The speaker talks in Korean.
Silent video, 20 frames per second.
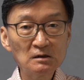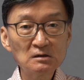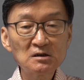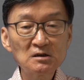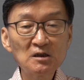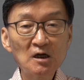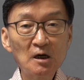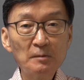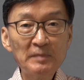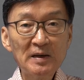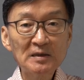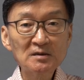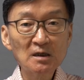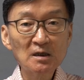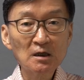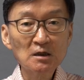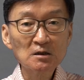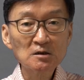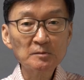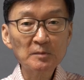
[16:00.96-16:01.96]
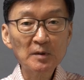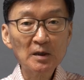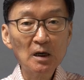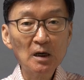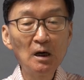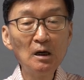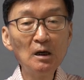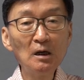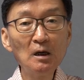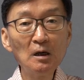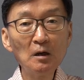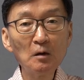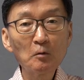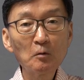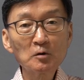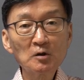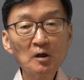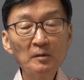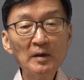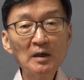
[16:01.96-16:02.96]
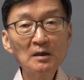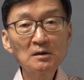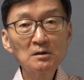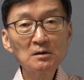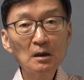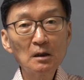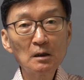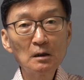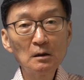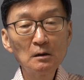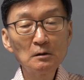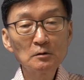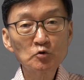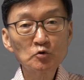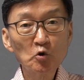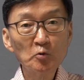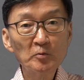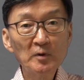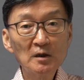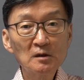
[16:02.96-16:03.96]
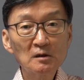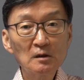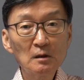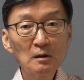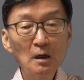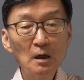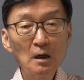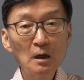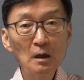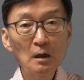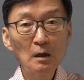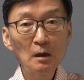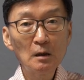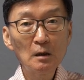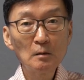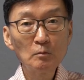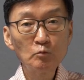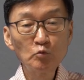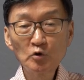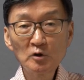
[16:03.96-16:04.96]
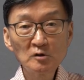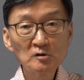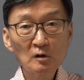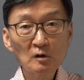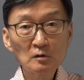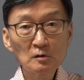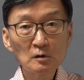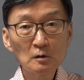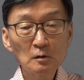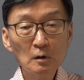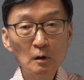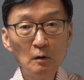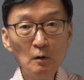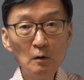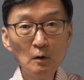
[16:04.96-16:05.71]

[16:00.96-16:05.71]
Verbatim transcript: 진압하지 않았습니까? 그 다음에 이제 소비에트가 무너졌거든요.